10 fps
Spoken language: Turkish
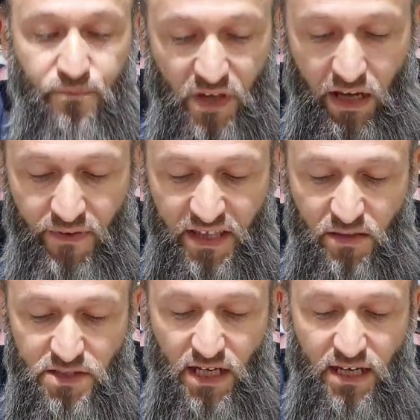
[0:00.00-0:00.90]

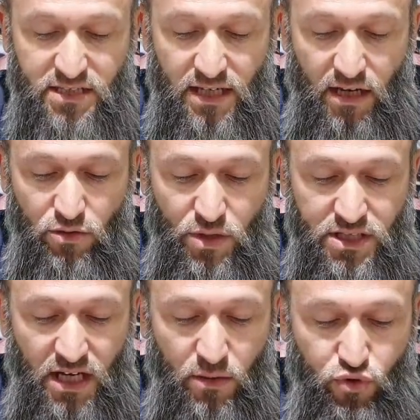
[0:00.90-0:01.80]
Efendimiz Aleyhisselatü
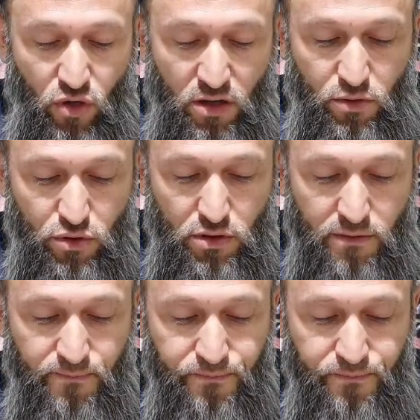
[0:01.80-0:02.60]
Vesselam şöyle buyurdu.